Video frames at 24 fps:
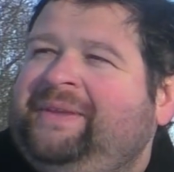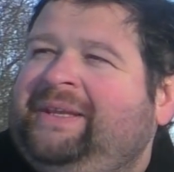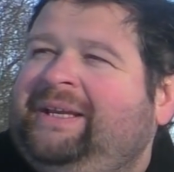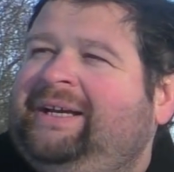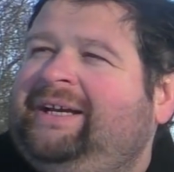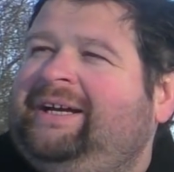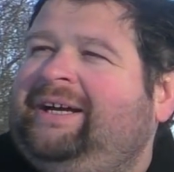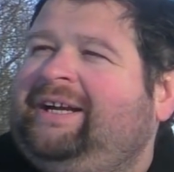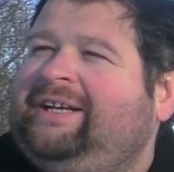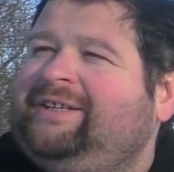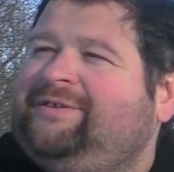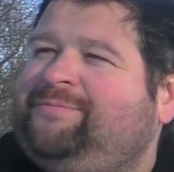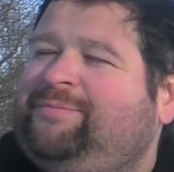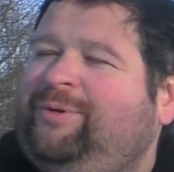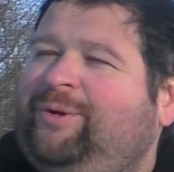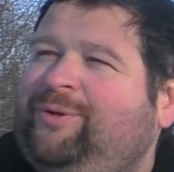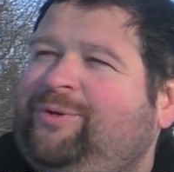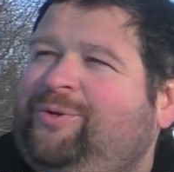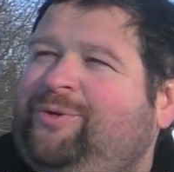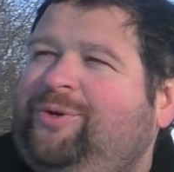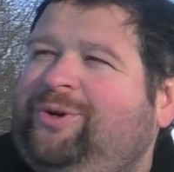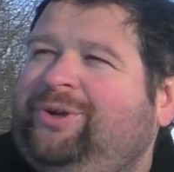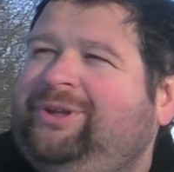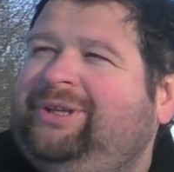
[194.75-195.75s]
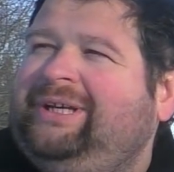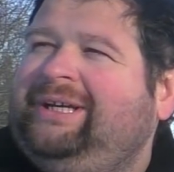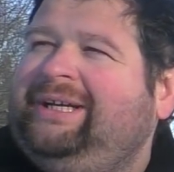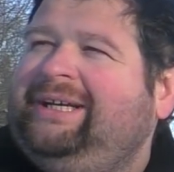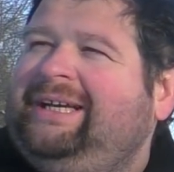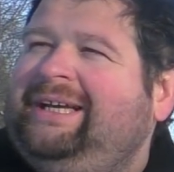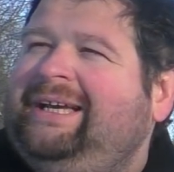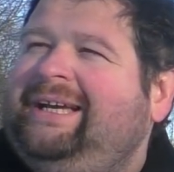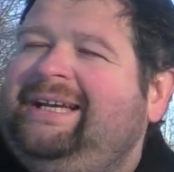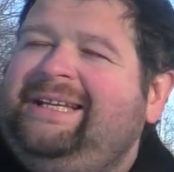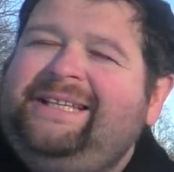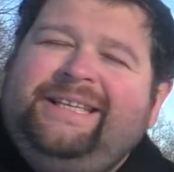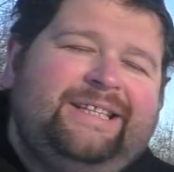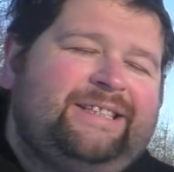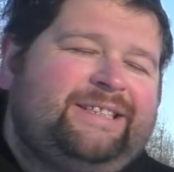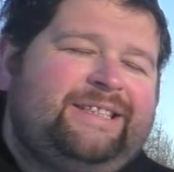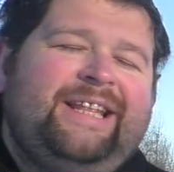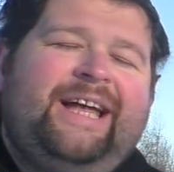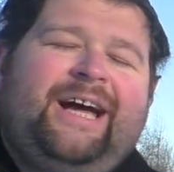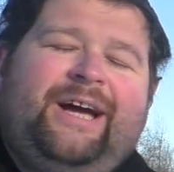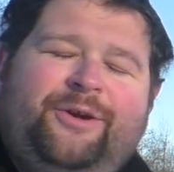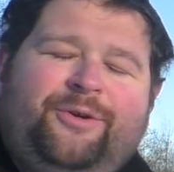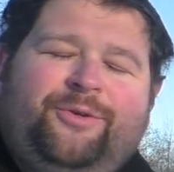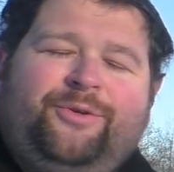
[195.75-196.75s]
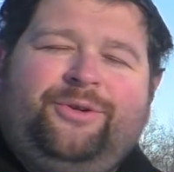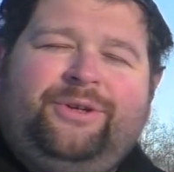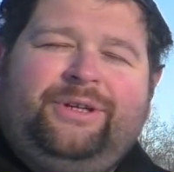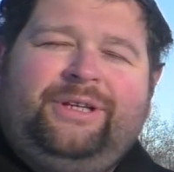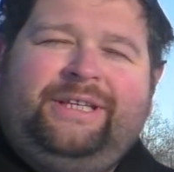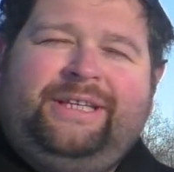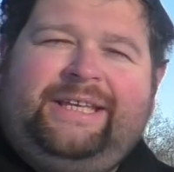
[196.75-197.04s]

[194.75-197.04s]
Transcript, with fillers: э, раз в полгода? Не знаю.